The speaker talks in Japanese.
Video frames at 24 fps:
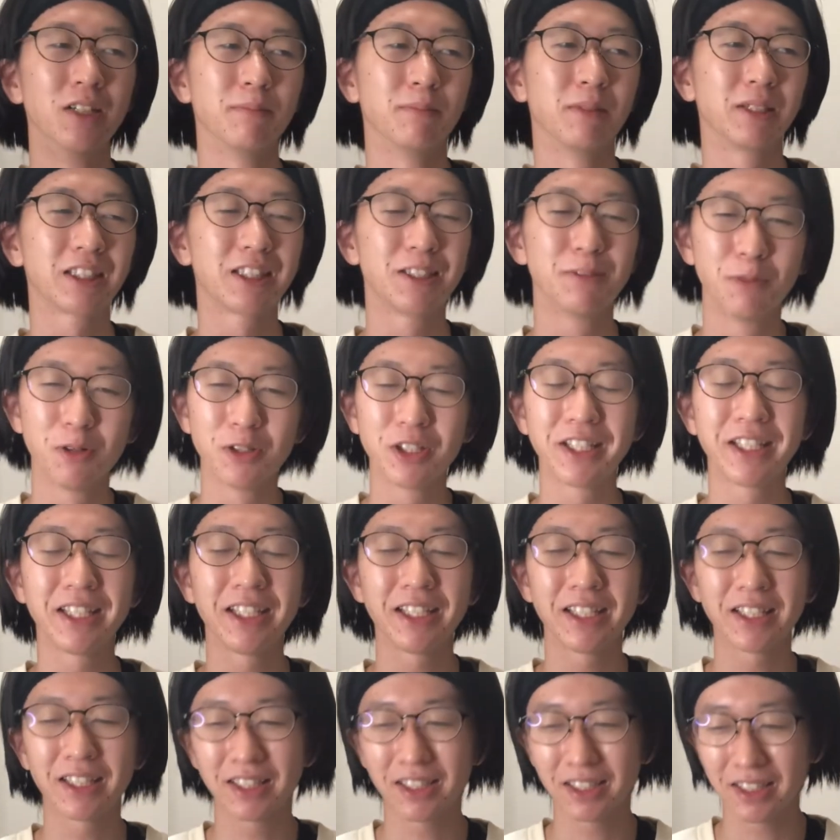まあ、キモ
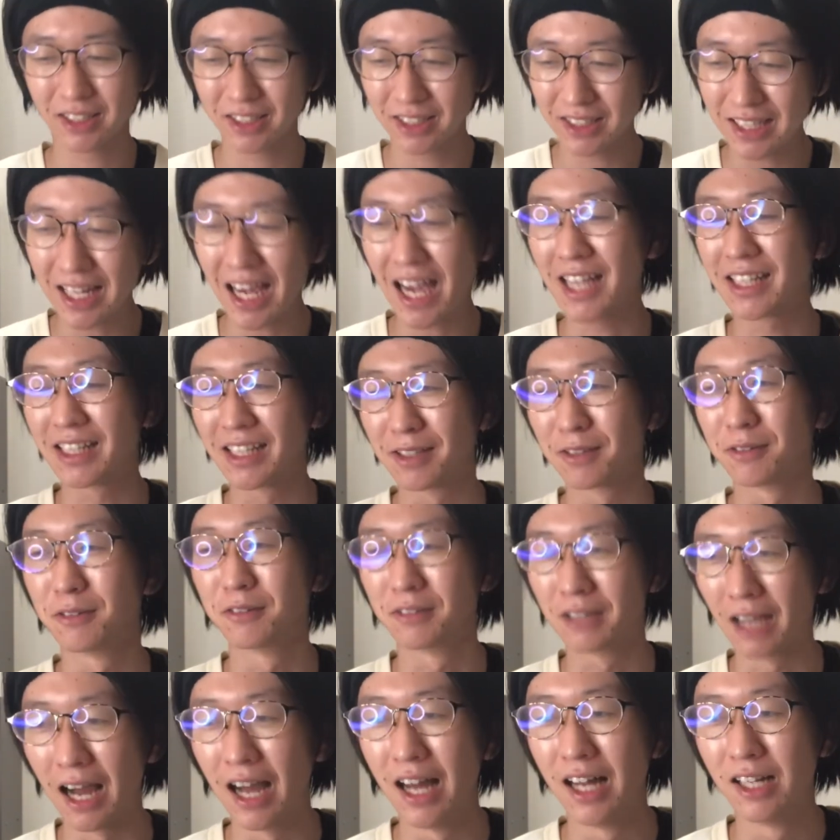い以外でという
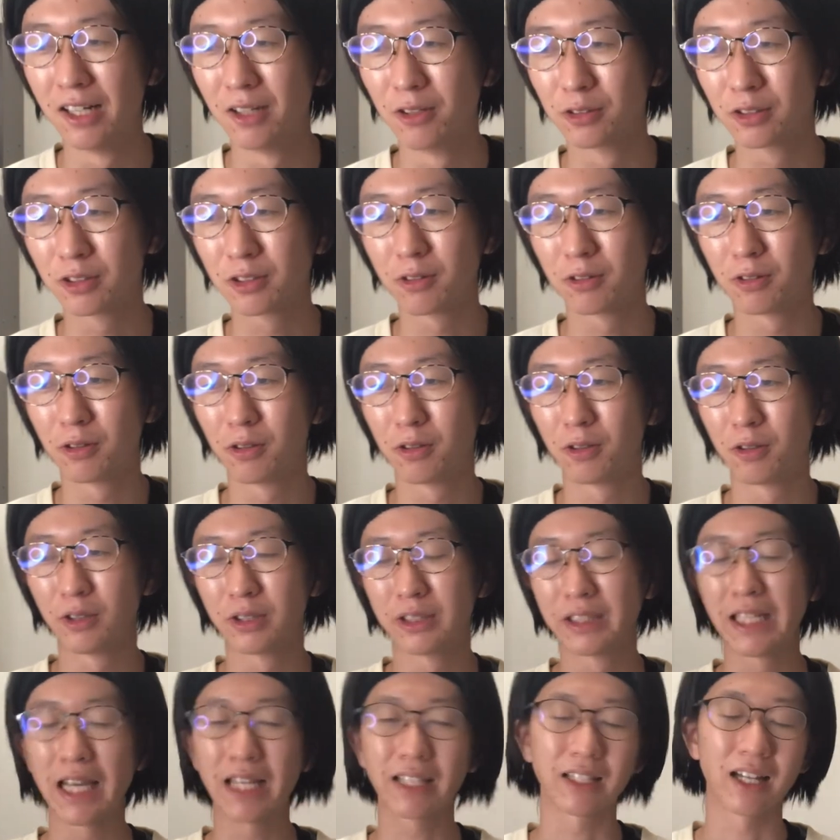か本当にこ
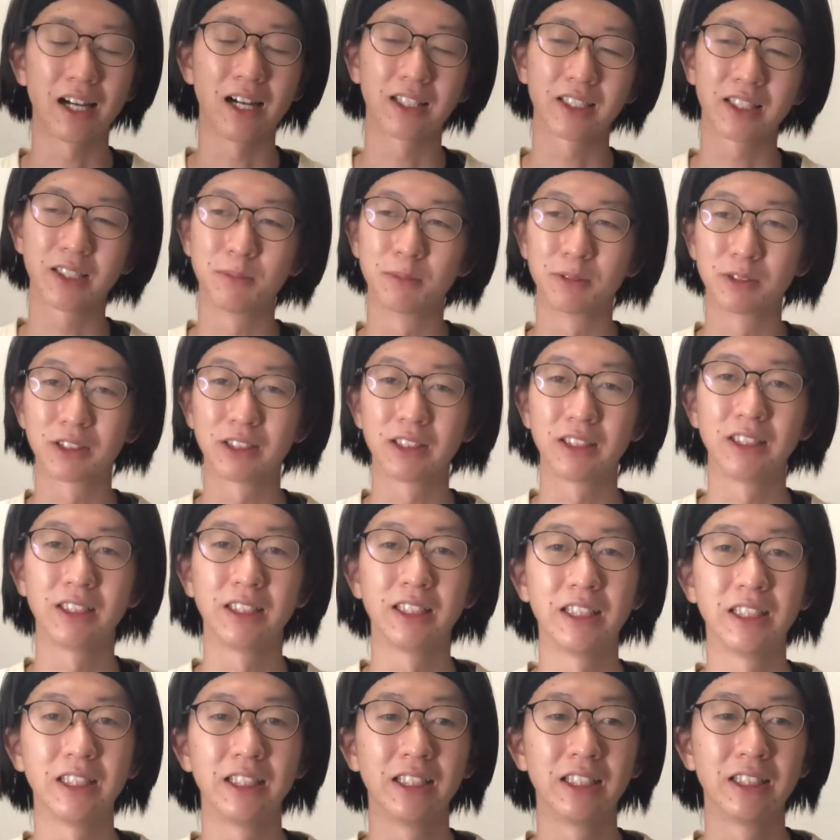う嫌な気持ち
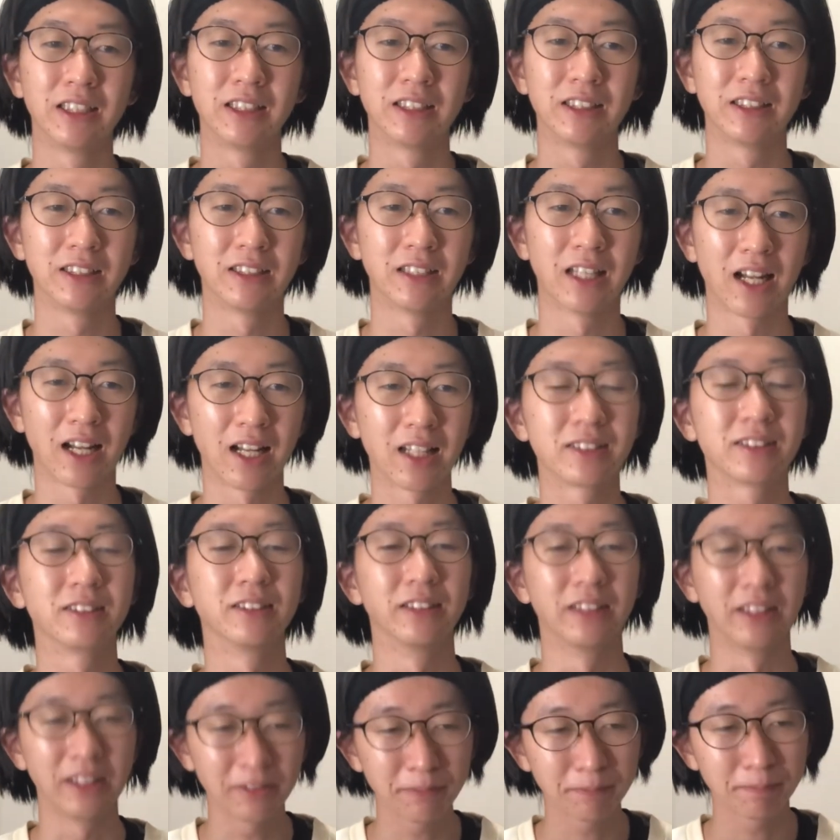にならず
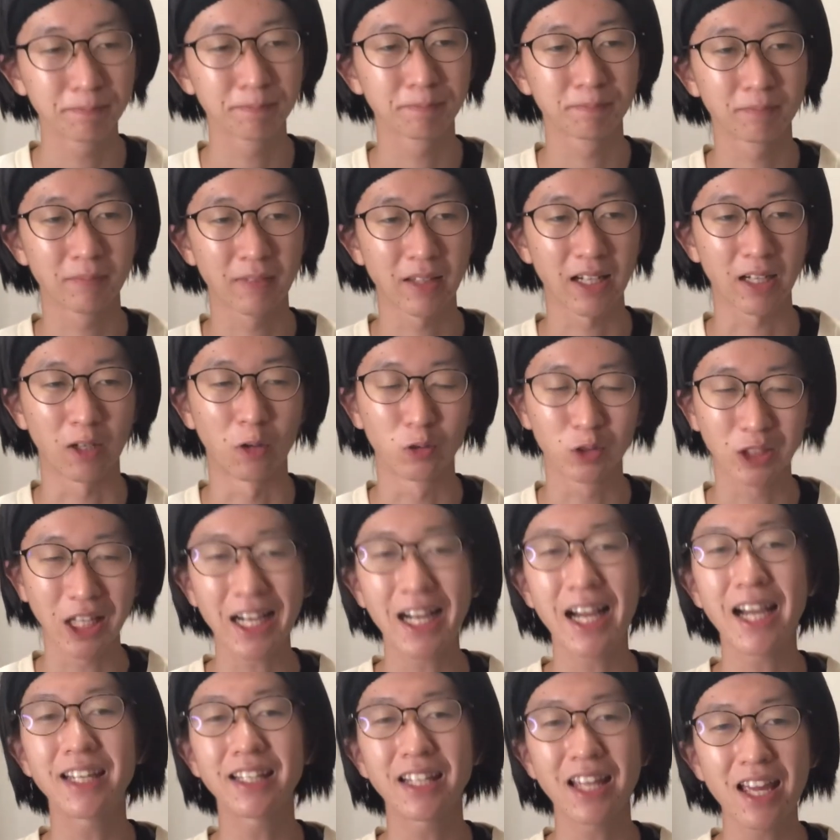になんかお
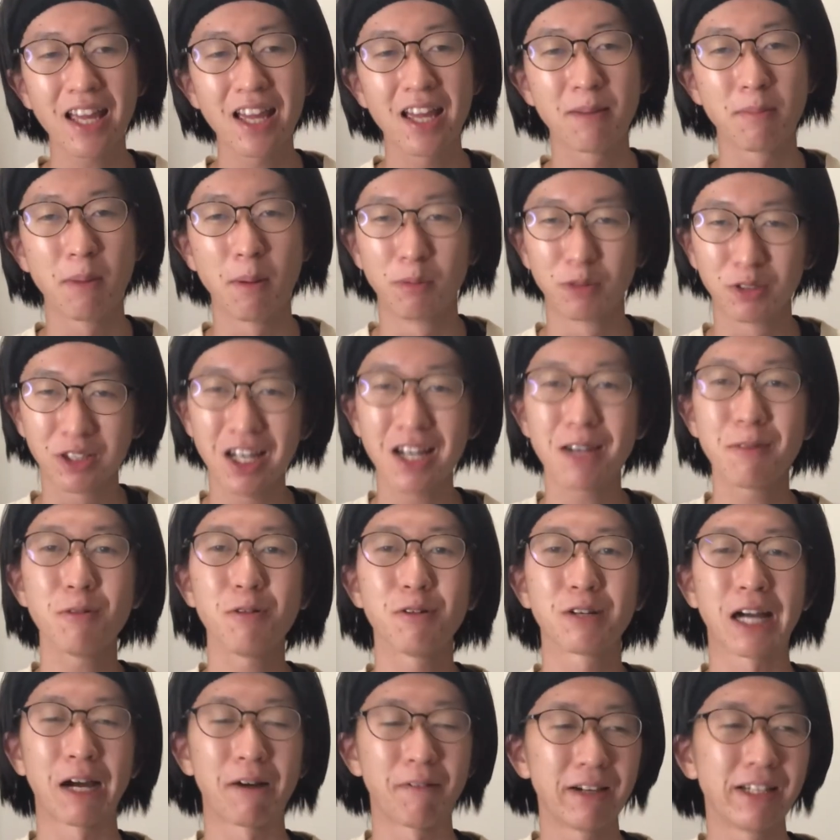互いね、まあ、僕は
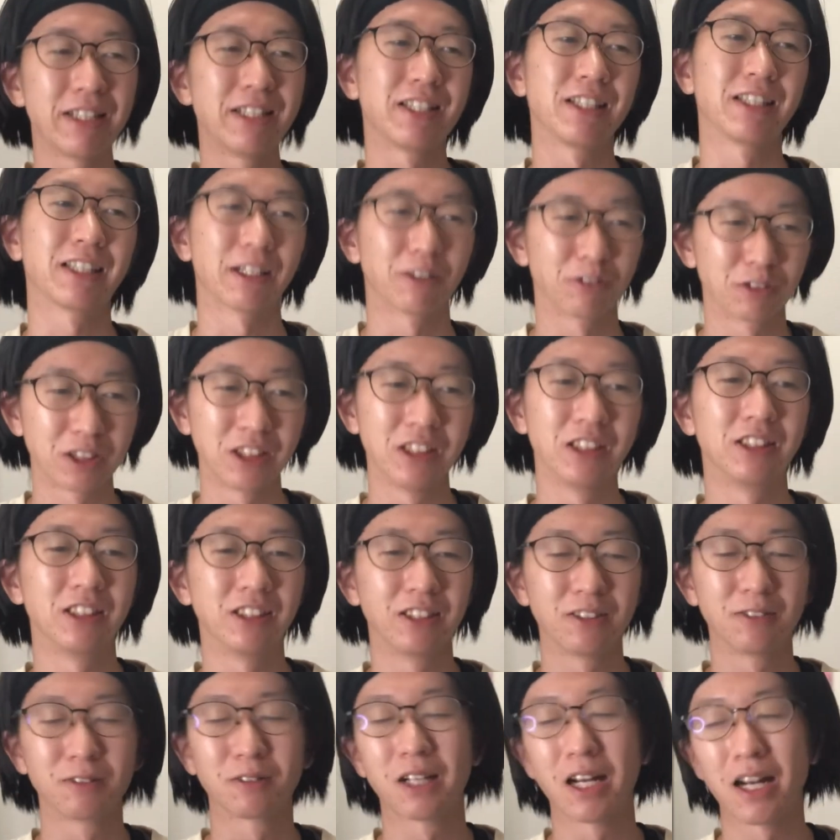もう可愛いし楽しいしっ
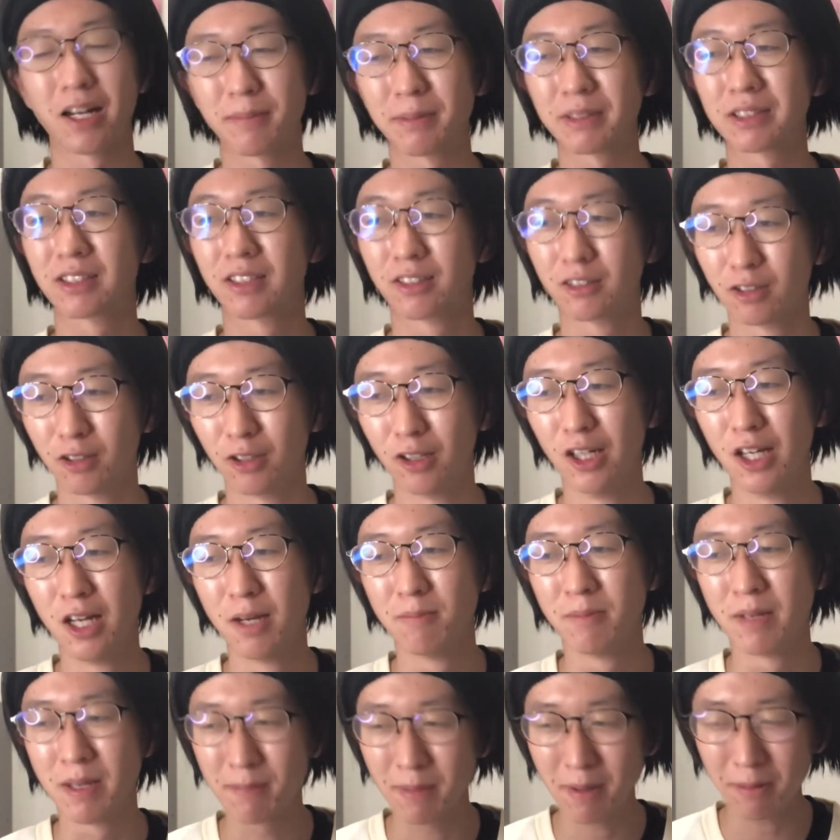てところありますけど
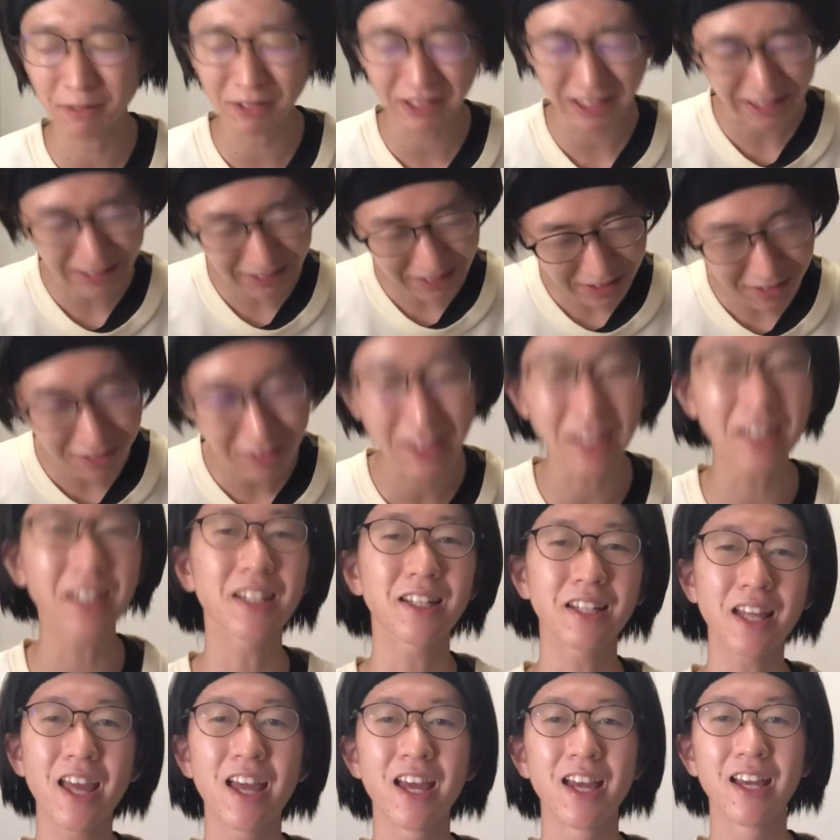メンバーもできるだけ
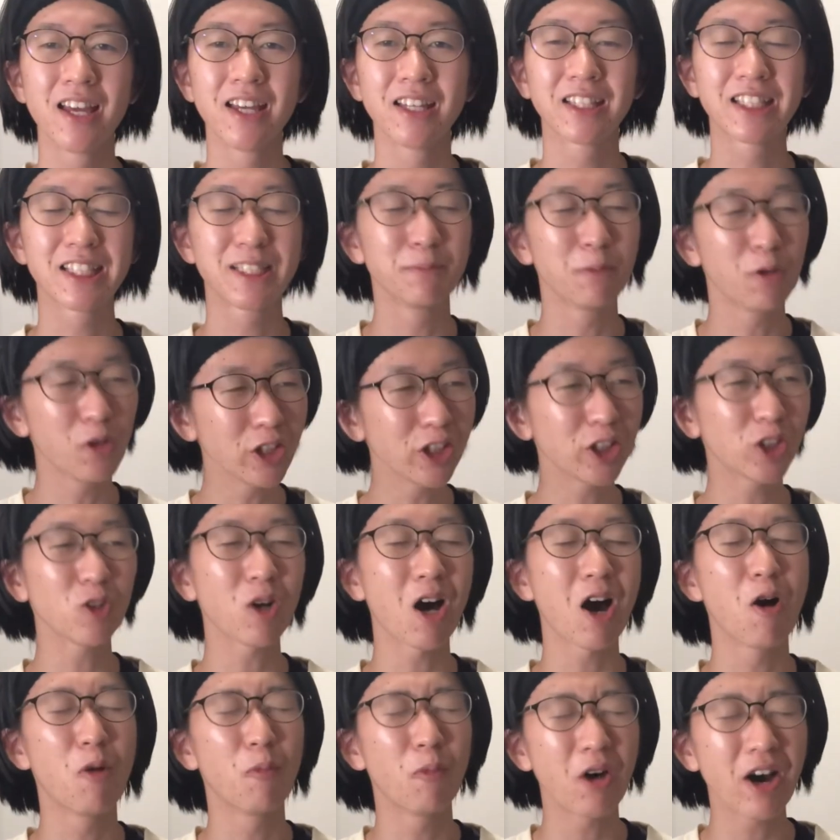ねキモいと
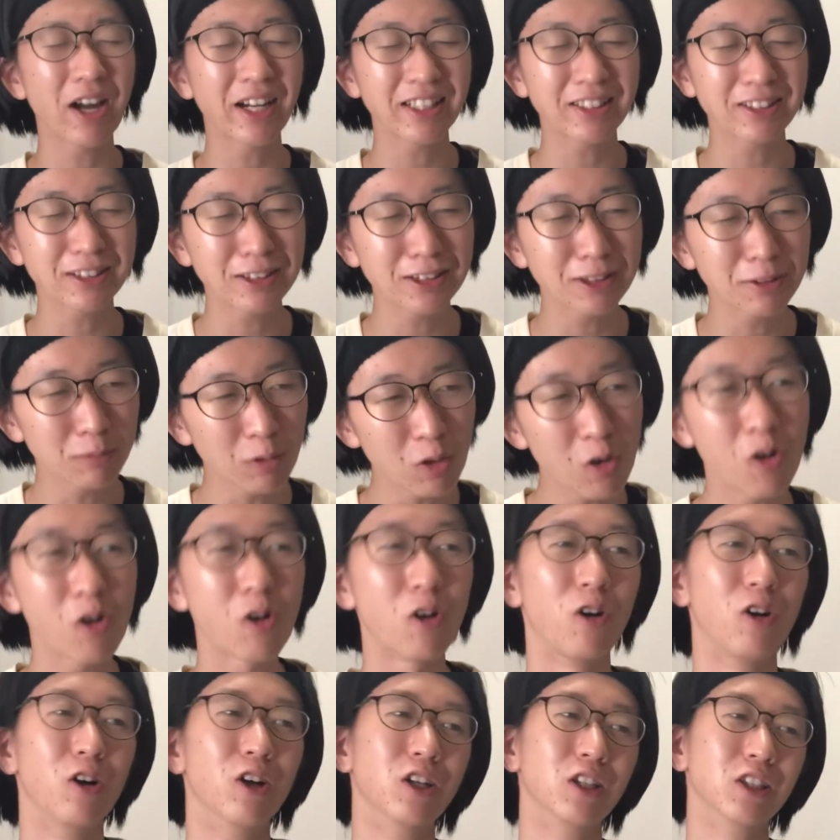は思われつつ
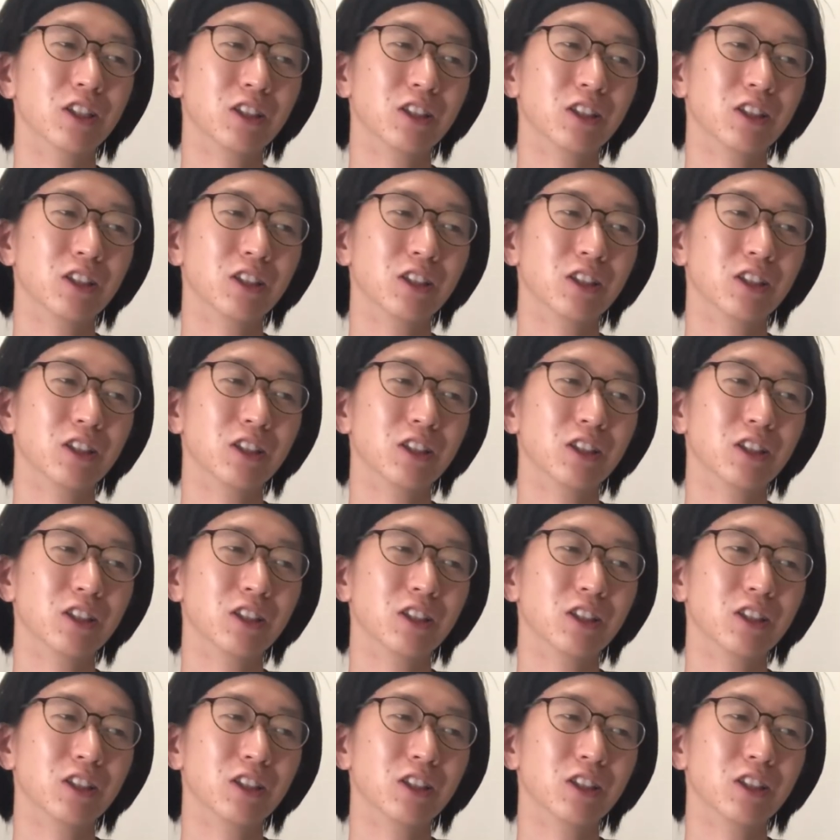も